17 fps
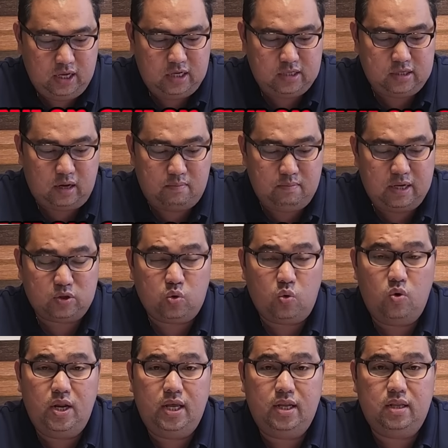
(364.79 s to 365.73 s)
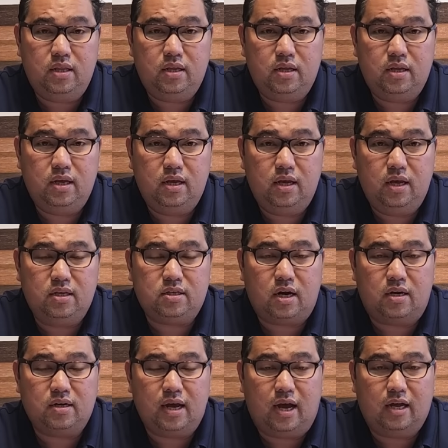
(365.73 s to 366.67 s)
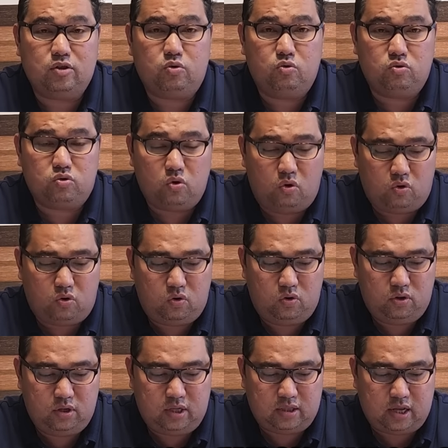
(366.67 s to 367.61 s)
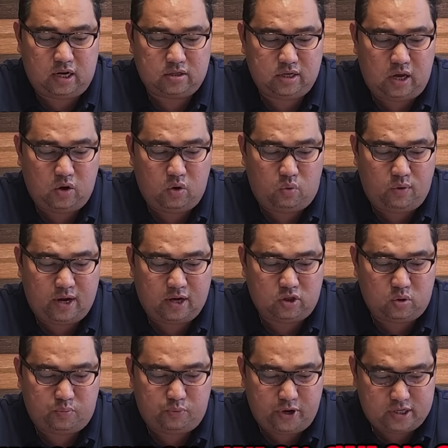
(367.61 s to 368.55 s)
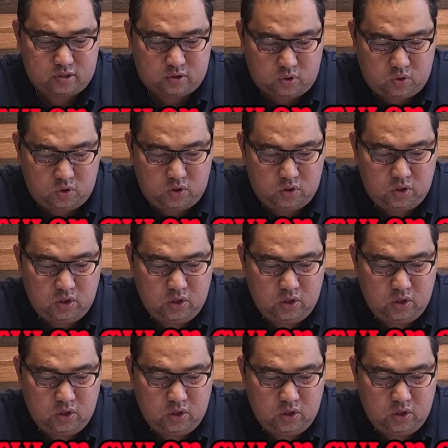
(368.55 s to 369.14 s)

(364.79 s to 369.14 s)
Isang matulin, isang nakatutok na tersero, kwarto pwesto,